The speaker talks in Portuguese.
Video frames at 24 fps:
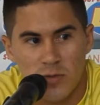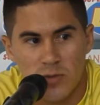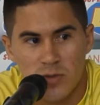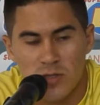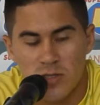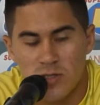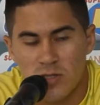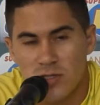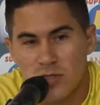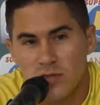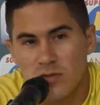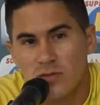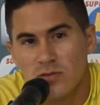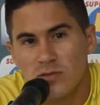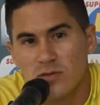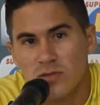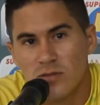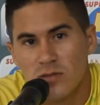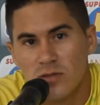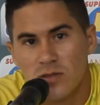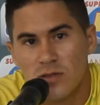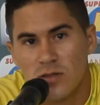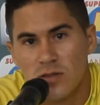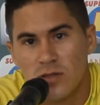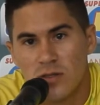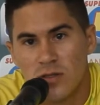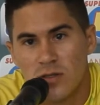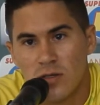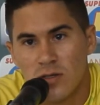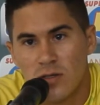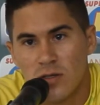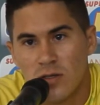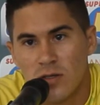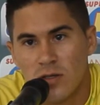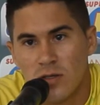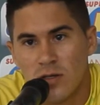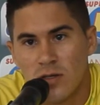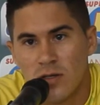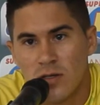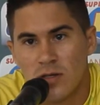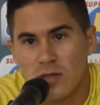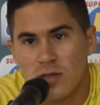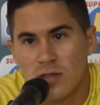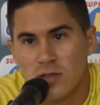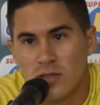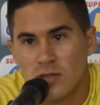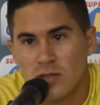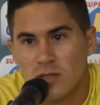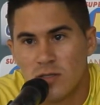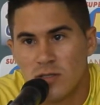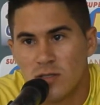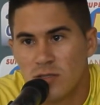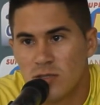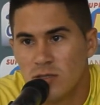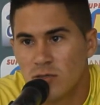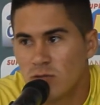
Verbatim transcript: positivo de,